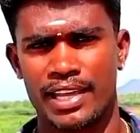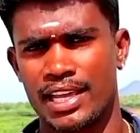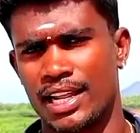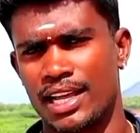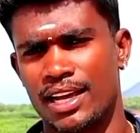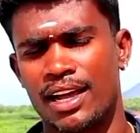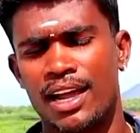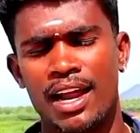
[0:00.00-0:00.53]

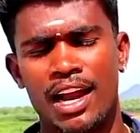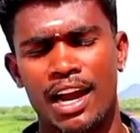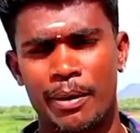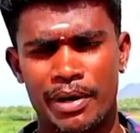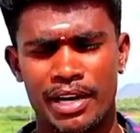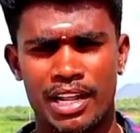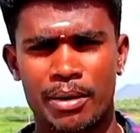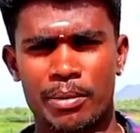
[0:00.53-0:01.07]
வைக்கல
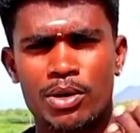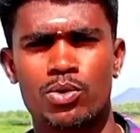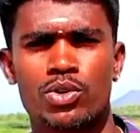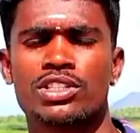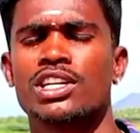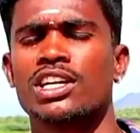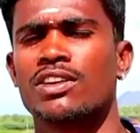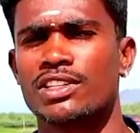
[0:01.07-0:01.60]
அப்படின்னு நிறைய பேர்
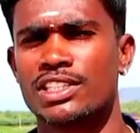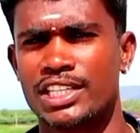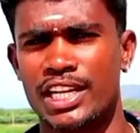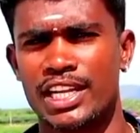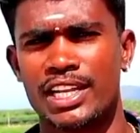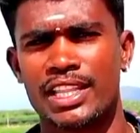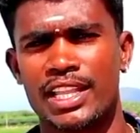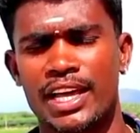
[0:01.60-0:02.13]
குற்றச்சாட்டுகள்
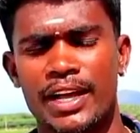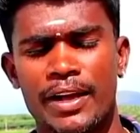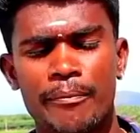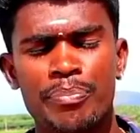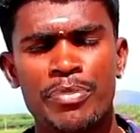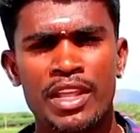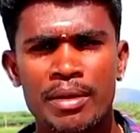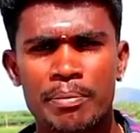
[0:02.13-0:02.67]
வச்சுக்கிட்டே இருந்தாங்க
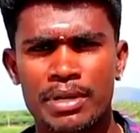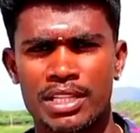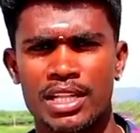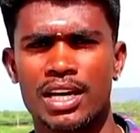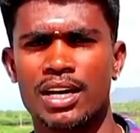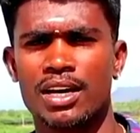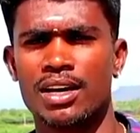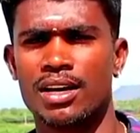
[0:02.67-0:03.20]
இப்போ
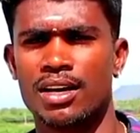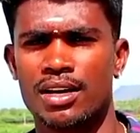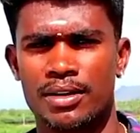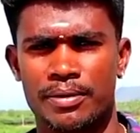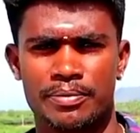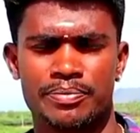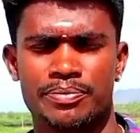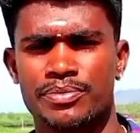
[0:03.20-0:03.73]
இந்த
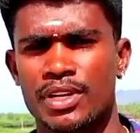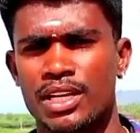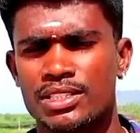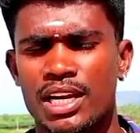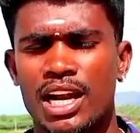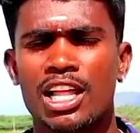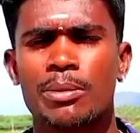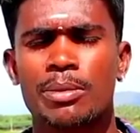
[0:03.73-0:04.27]

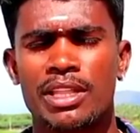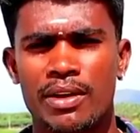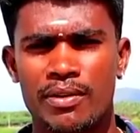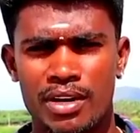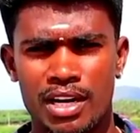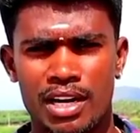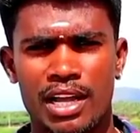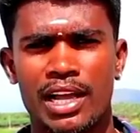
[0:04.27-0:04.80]
ஜனாதிபதி
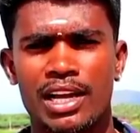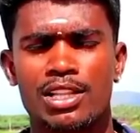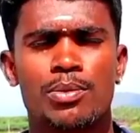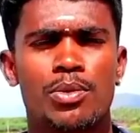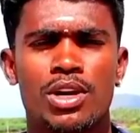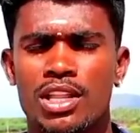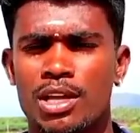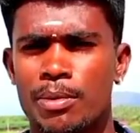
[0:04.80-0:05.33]
அவர்கள்
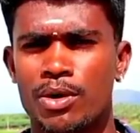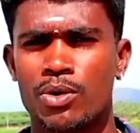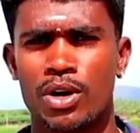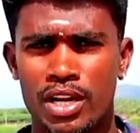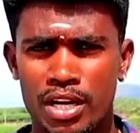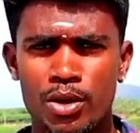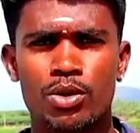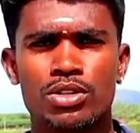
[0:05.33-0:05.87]
கையெழுத்து போட்டதுக்கப்புறம்
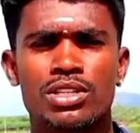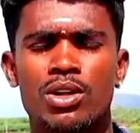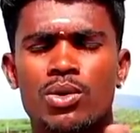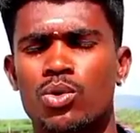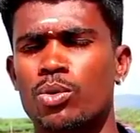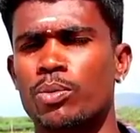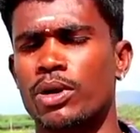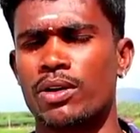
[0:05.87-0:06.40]
கூட இன்னும் ஒரு சில
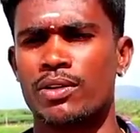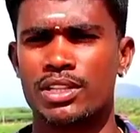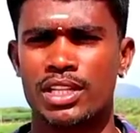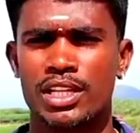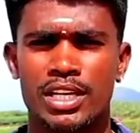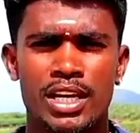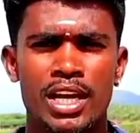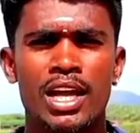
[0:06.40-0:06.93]
குரூப்புகள்
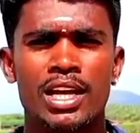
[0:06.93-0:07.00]
வந்து